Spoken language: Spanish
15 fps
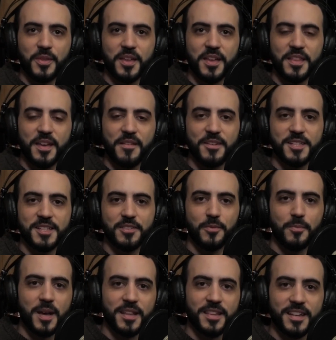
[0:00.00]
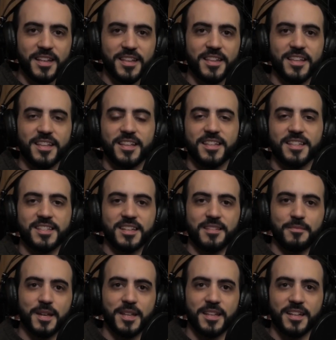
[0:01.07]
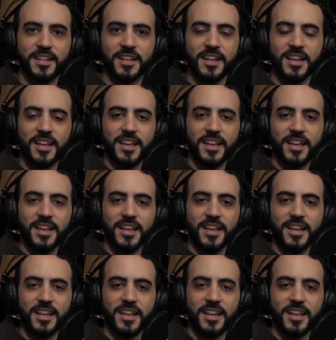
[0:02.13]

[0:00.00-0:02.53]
De, haber sido madre, de ser madre